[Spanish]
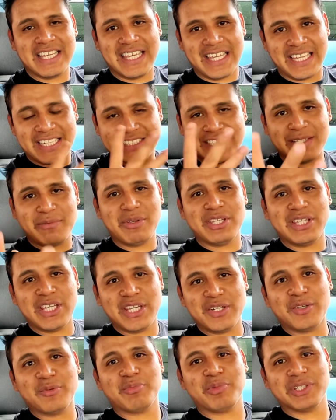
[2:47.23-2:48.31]
En ese
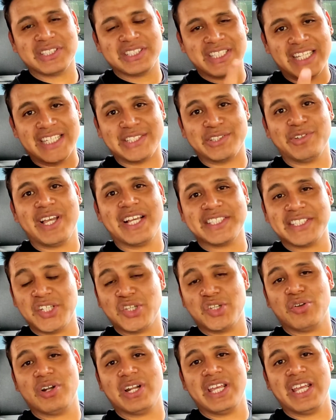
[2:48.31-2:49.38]
video pues estoy
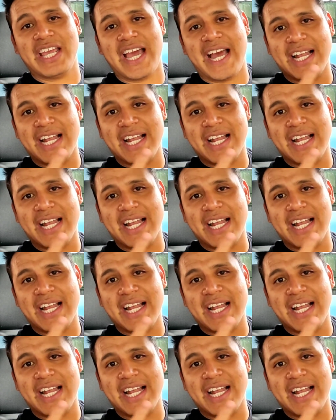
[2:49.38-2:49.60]
haciéndole